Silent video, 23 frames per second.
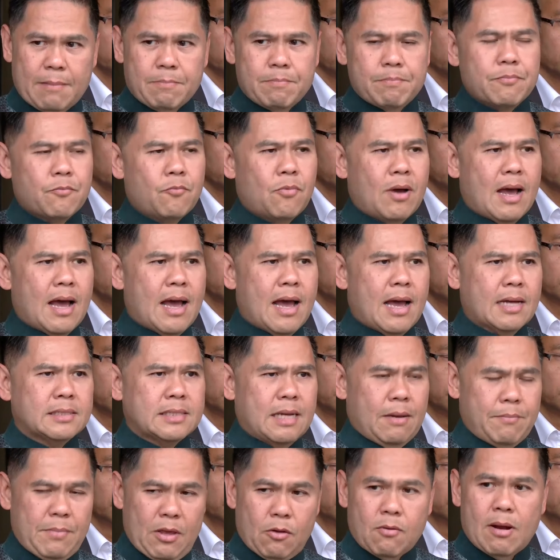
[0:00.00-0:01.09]
รับว่า
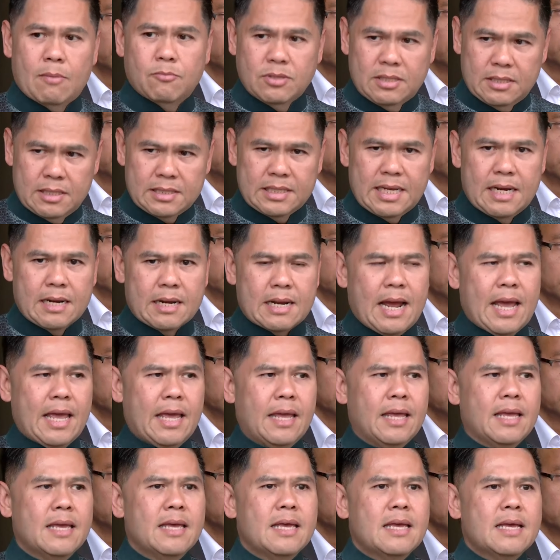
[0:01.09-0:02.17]
จะมีความรู้สึกเช่นไร
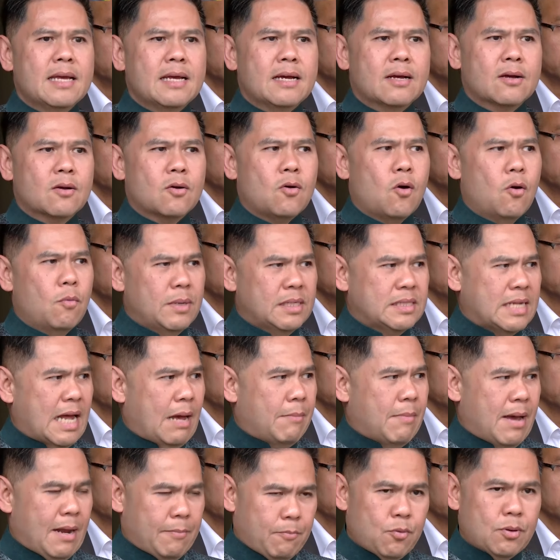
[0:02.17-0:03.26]
คงไม่สา
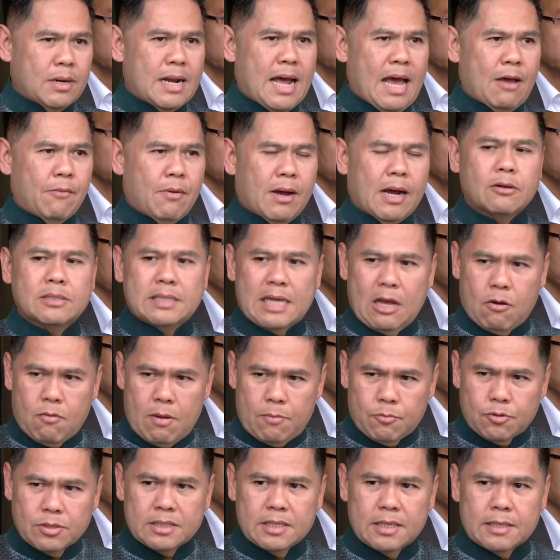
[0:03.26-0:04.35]
มารถพูดได้ว่าเข้าใจควา
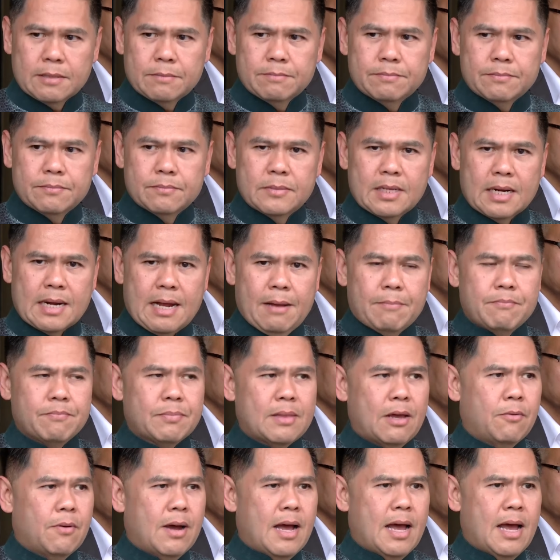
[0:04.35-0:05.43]
มรู้สึกนะครับ
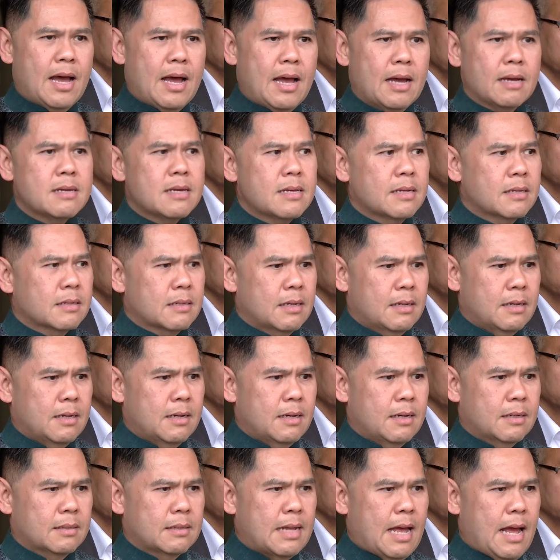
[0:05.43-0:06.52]
แต่ว่า
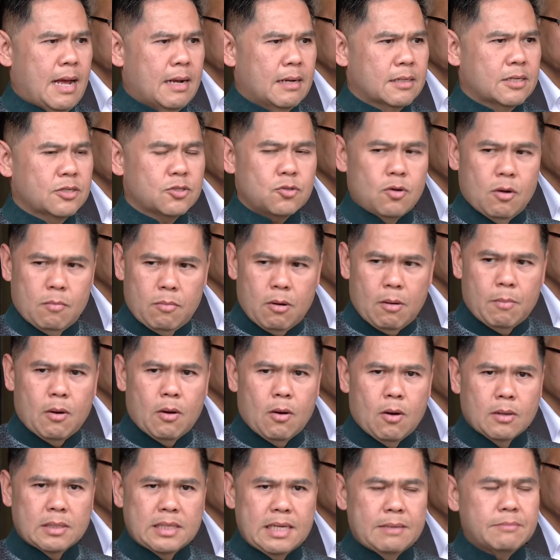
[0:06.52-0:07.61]
ทางกระทรวงพม.
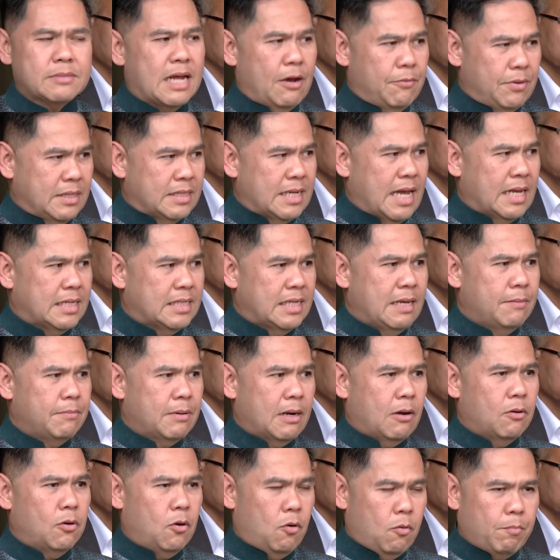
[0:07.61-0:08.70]
ทีมสหวิชาชีพ
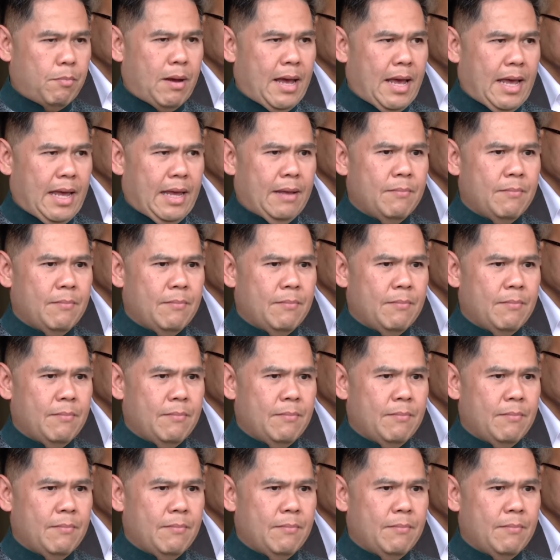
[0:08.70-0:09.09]
เราลงไป